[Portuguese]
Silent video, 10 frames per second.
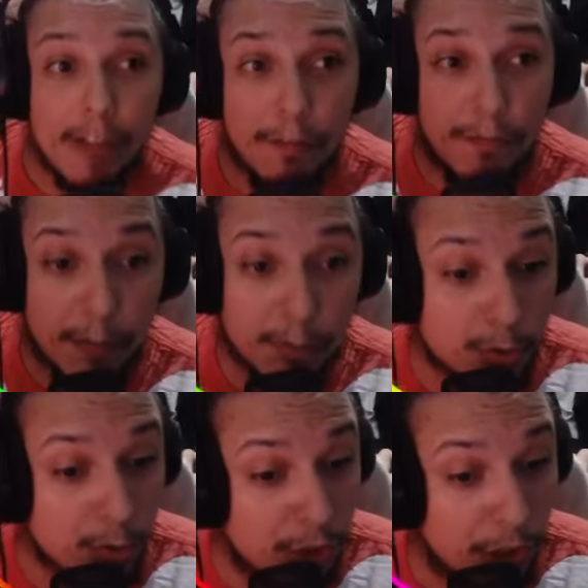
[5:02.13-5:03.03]
vamos
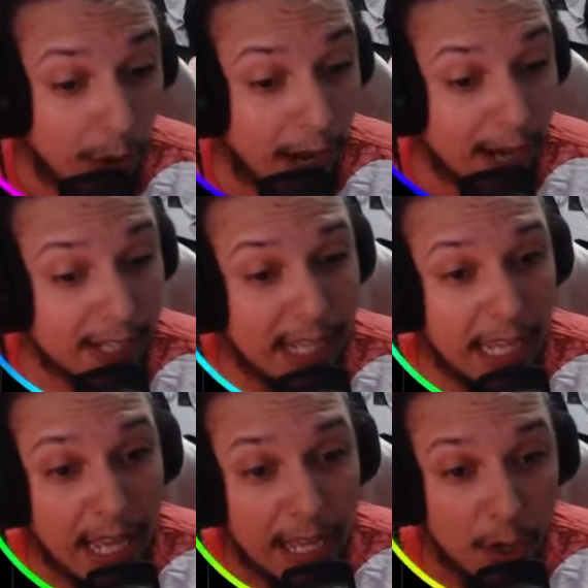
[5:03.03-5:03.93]
continuar aqui.
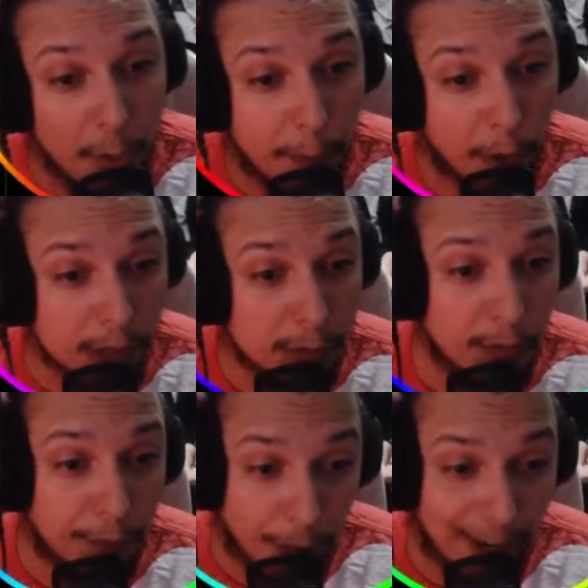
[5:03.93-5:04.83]
E o
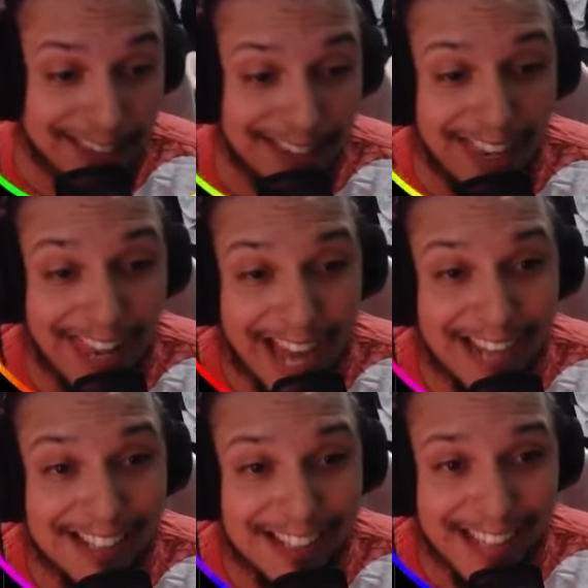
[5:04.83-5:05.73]
próximo foi
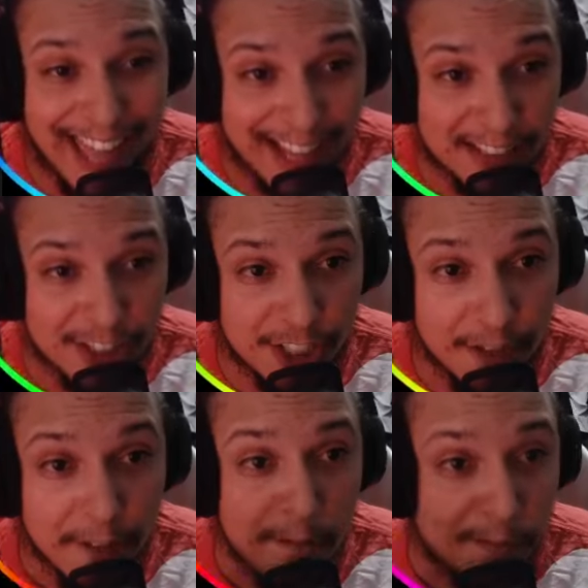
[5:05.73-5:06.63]
Line Next
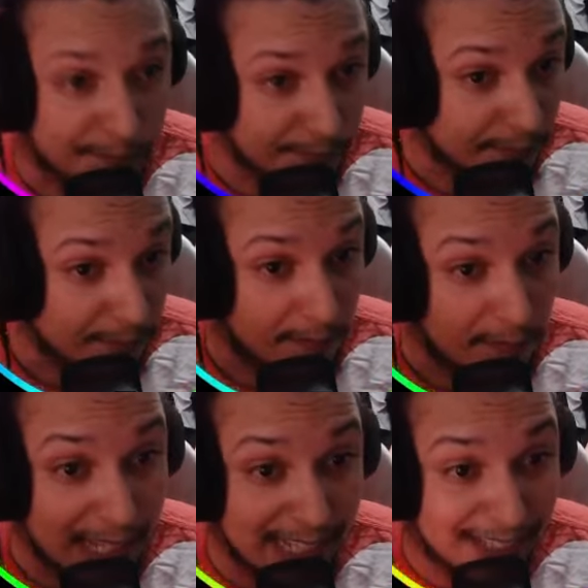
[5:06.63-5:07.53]

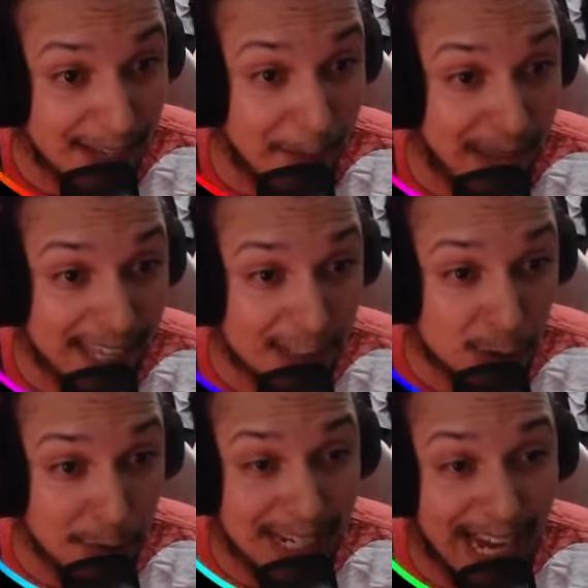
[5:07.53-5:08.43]
também
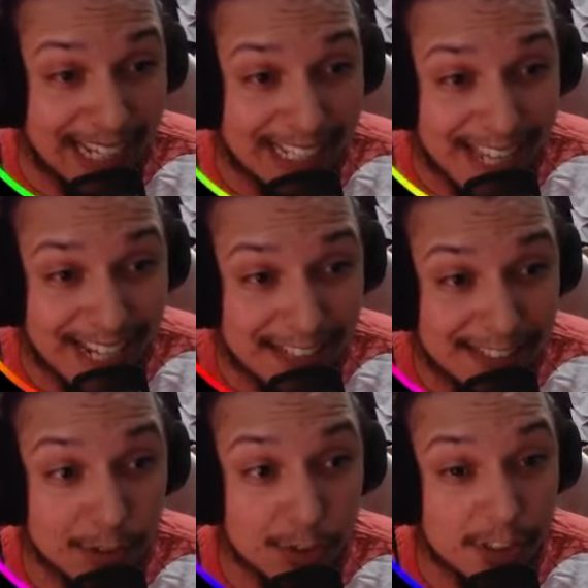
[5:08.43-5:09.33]
assumirá a
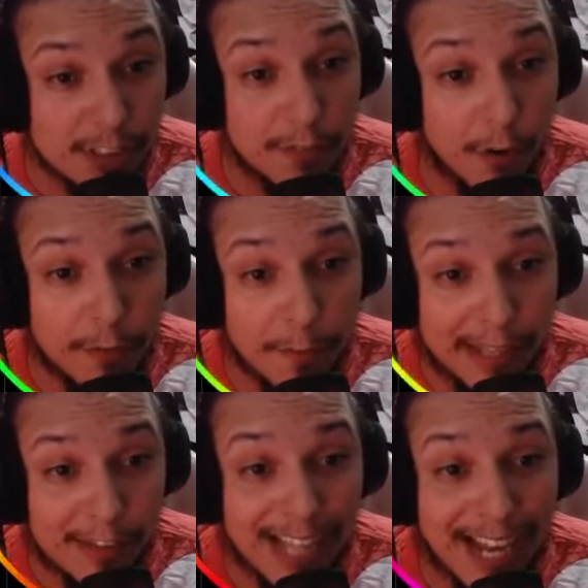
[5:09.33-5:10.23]
liderança no
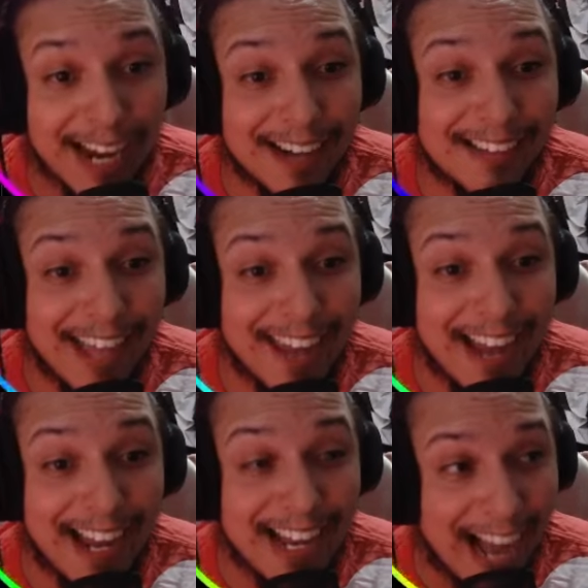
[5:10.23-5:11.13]
desenvolvimento da
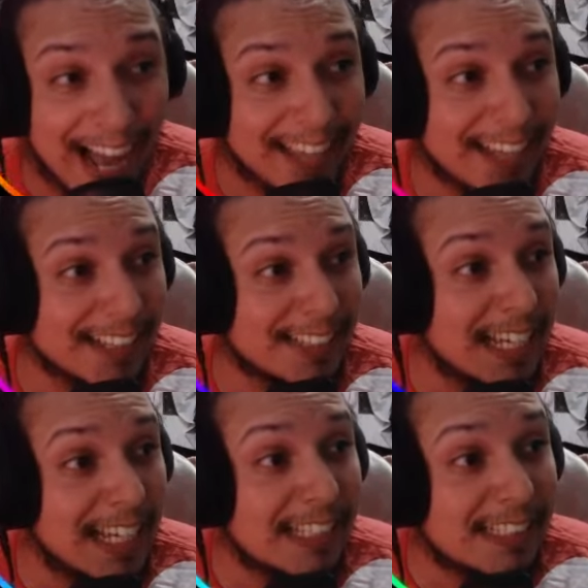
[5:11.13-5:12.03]
carteira Caicas.
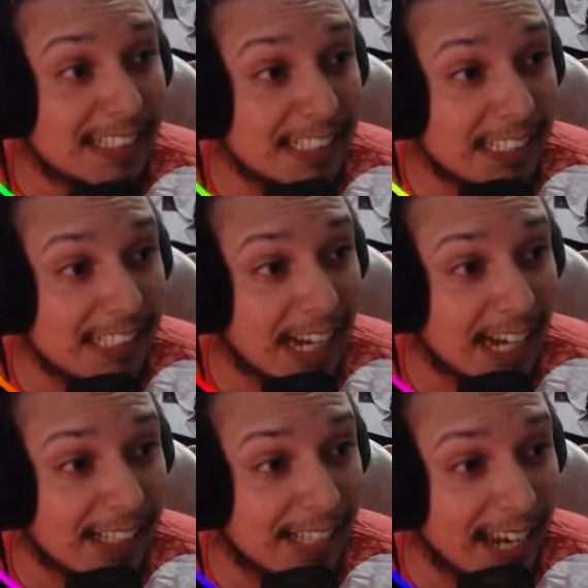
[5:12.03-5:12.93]
Sim, a
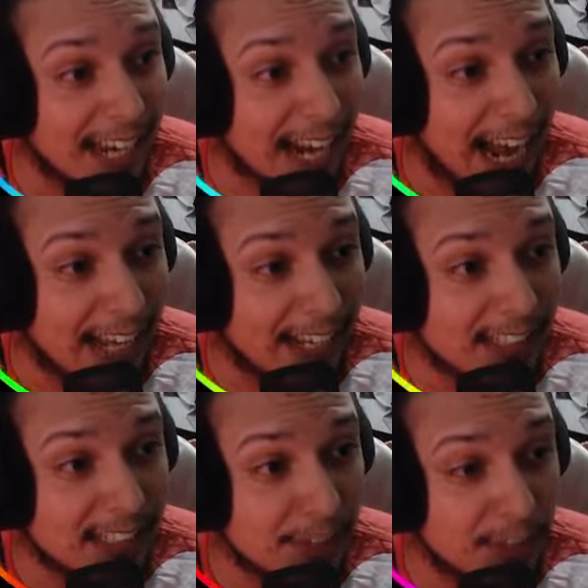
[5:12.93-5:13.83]
carteira
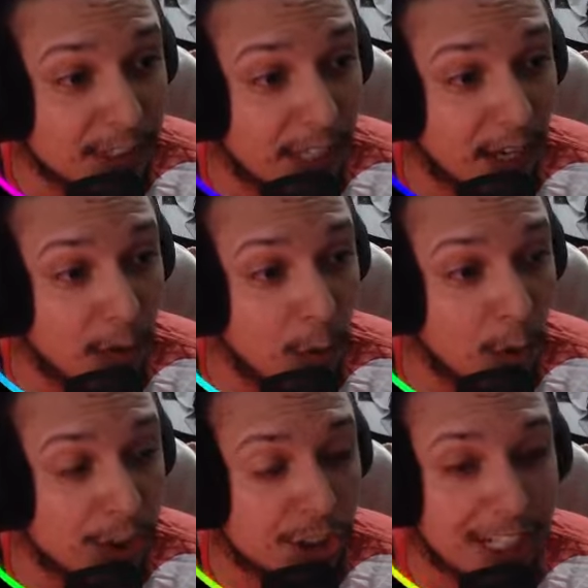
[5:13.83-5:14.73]
Caicas, que você
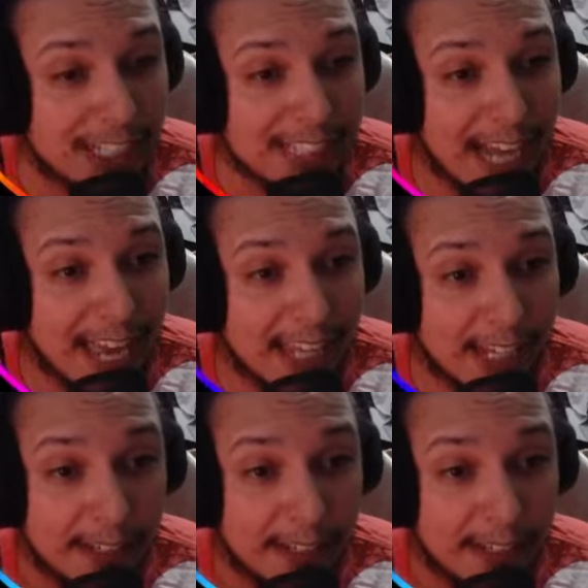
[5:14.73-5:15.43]
utiliza ela